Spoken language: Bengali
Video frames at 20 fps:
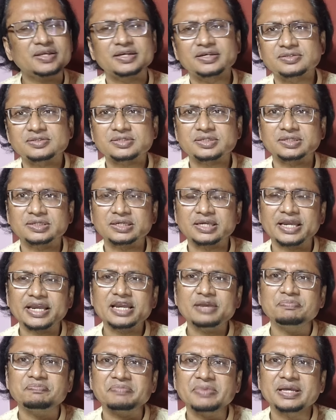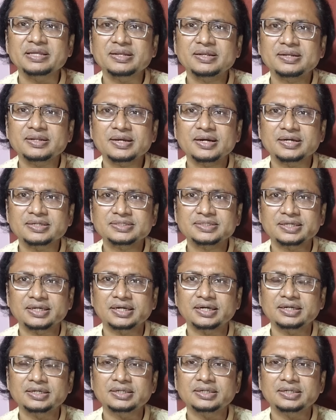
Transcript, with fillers: নিয়েছি এই মেনে নেওয়াটা